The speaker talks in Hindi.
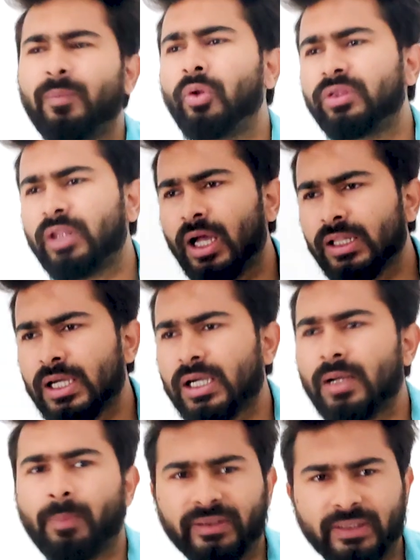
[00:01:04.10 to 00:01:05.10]
रिमोन तादा
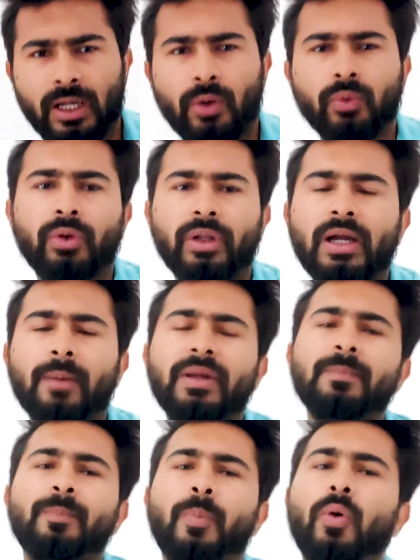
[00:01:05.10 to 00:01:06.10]
का बदला उन्होंने
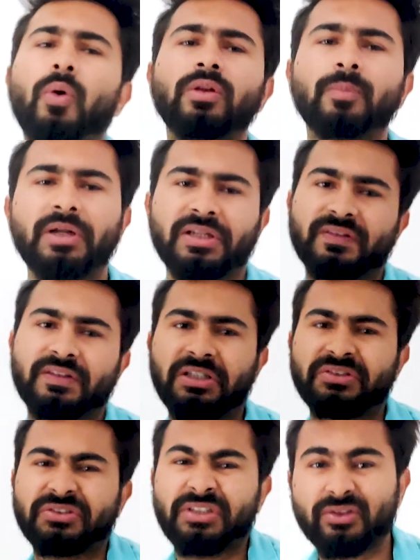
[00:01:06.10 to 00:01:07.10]
हमें बहुत बढ़िया से
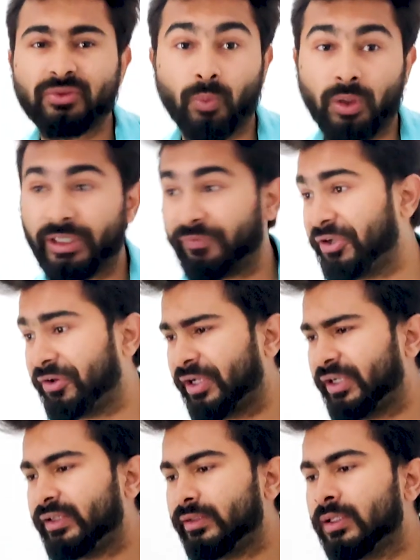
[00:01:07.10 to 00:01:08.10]
लिया सिक्स वन डिफीट
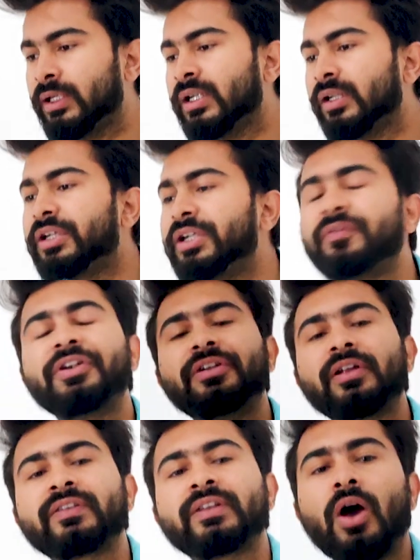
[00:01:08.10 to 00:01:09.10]
राइट दे
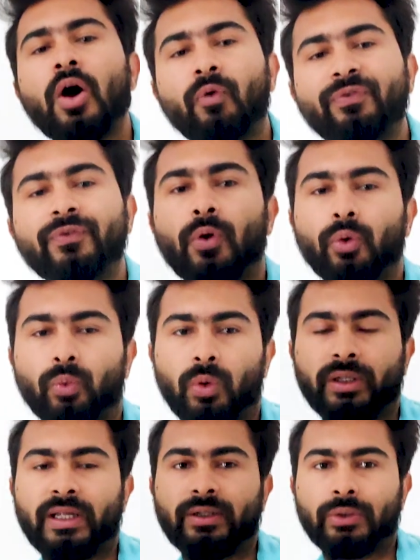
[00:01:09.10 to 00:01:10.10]
डिफीटेड अस फोर
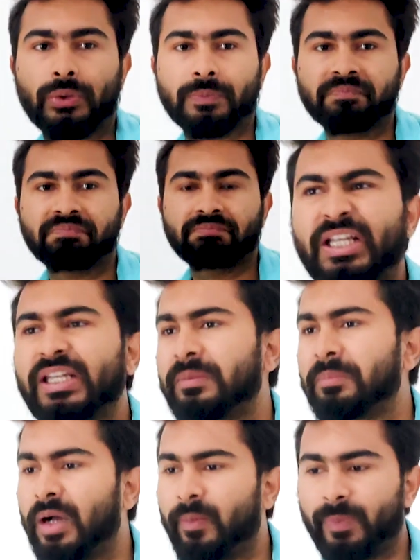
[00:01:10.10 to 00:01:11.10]
वन एट होम
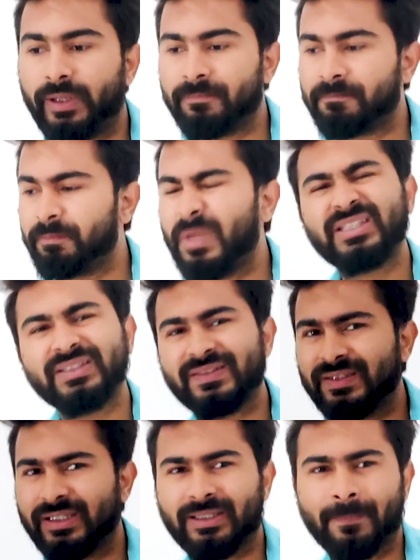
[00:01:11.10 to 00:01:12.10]
किलन बापे
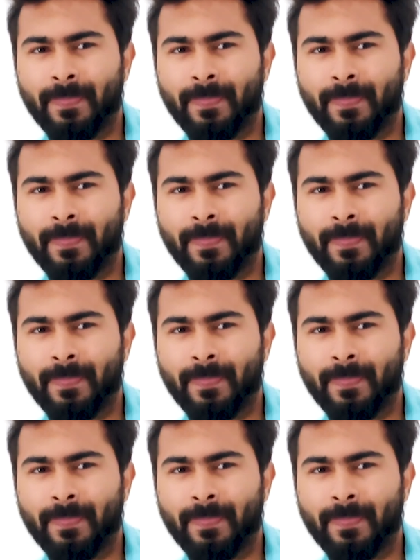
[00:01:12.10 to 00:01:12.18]
मैचिस्टिक